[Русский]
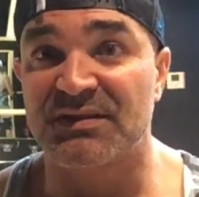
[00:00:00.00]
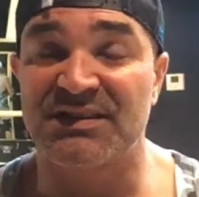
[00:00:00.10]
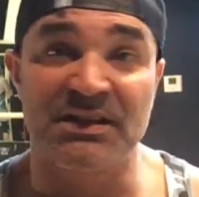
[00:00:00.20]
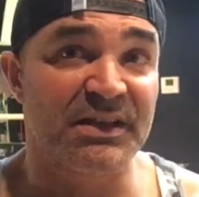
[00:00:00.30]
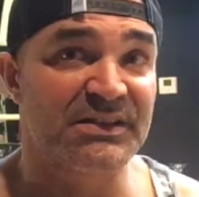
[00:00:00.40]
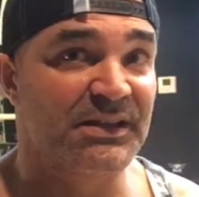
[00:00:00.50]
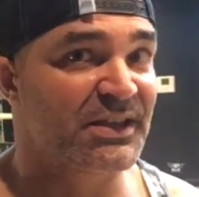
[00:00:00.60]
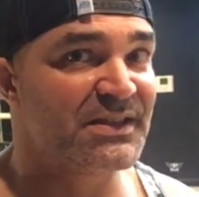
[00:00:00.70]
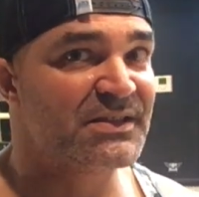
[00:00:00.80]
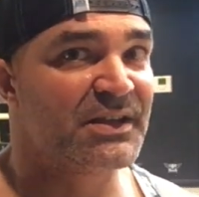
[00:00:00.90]
Сделайте
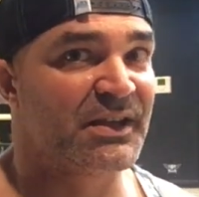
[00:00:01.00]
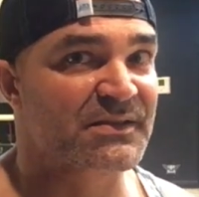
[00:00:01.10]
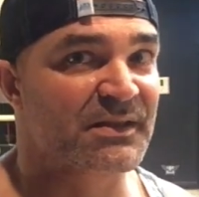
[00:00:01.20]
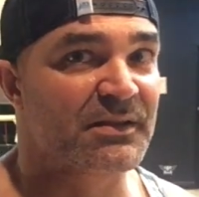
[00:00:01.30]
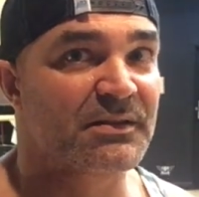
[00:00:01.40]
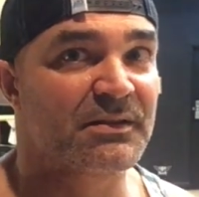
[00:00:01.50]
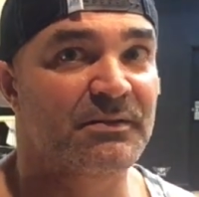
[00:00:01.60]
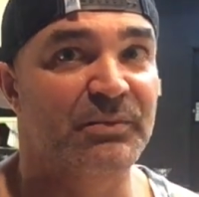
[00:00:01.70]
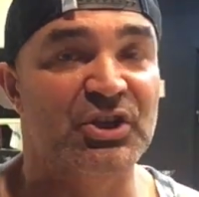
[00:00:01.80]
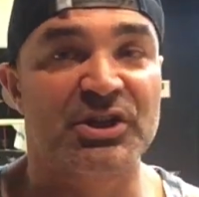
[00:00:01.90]
это интересно,
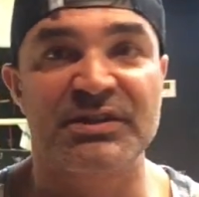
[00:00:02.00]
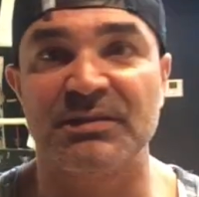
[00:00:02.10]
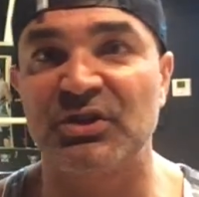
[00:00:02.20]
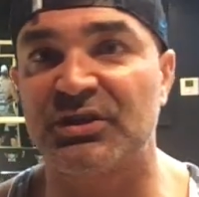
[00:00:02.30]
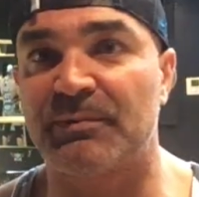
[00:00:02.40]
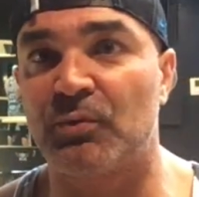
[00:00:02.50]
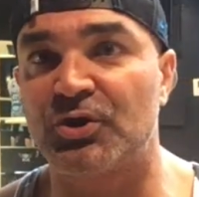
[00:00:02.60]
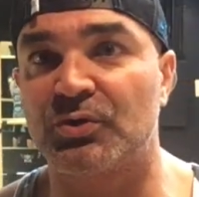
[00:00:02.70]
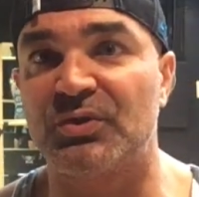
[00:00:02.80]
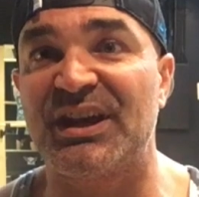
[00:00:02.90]
Пришлите мне на почту,